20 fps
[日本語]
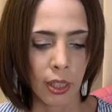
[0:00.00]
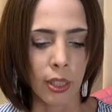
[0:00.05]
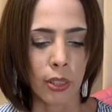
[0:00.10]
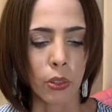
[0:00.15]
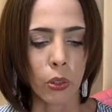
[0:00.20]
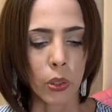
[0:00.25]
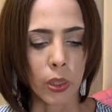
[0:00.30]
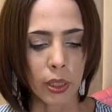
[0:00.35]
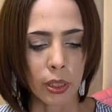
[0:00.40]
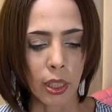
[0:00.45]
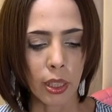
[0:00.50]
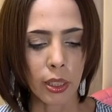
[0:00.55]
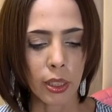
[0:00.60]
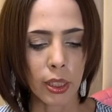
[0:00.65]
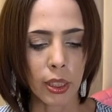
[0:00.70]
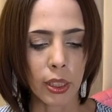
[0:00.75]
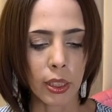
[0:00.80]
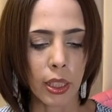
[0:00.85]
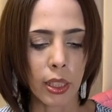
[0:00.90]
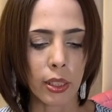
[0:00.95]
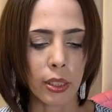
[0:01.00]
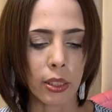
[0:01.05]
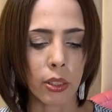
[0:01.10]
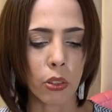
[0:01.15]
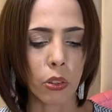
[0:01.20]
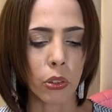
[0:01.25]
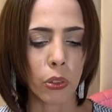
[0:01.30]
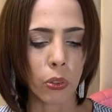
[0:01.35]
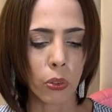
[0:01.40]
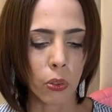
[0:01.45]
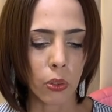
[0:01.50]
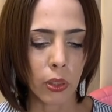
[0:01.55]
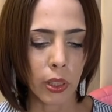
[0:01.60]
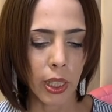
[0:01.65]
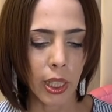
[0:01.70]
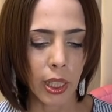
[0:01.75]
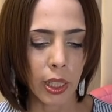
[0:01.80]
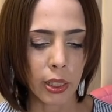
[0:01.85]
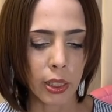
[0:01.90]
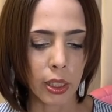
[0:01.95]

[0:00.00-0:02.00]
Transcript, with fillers: そして7月の8日、